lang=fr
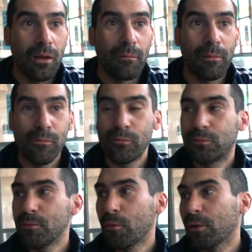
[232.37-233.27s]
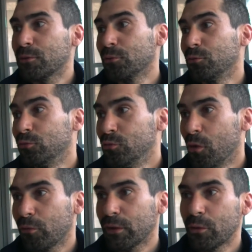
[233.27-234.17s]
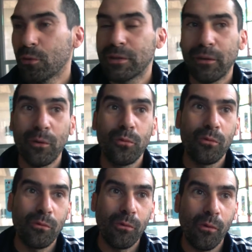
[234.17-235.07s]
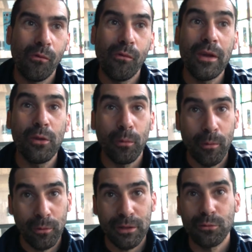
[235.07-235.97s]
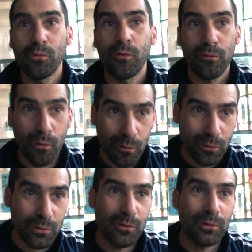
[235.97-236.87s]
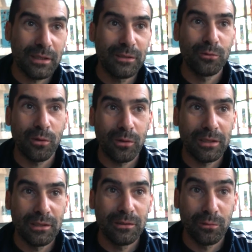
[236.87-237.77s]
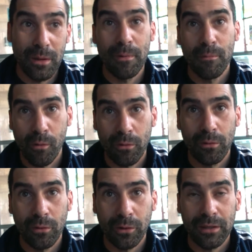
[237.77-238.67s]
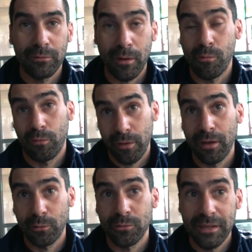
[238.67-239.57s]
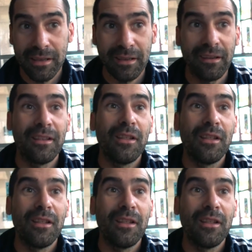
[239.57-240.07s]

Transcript: bah, petit mot pour l'assaut. Nous, en fait, euh, c'est vrai qu'on voit énormément d'assauts en France euh, euh, qui nous, appellent pour faire un concert.